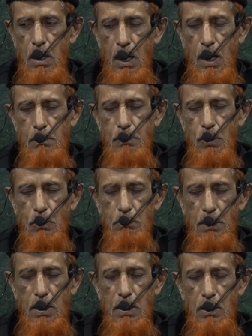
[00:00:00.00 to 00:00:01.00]
आप लोग
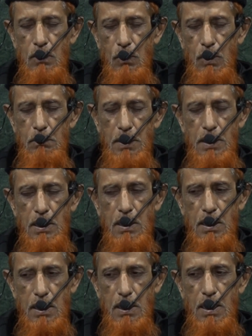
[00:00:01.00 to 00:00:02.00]
मिलकर कोई
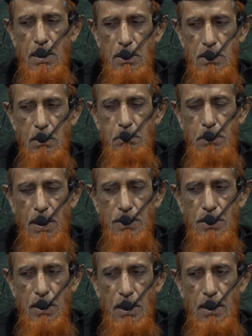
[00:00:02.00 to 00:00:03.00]
मीटिंग करके ये सब
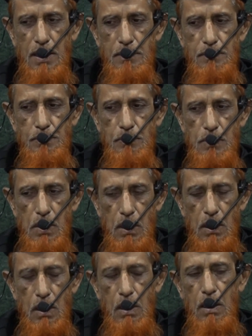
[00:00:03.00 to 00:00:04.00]
पास करे हैं
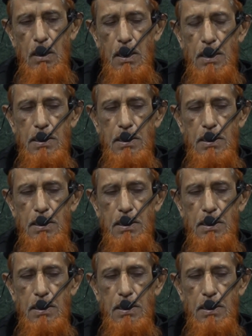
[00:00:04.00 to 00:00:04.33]
और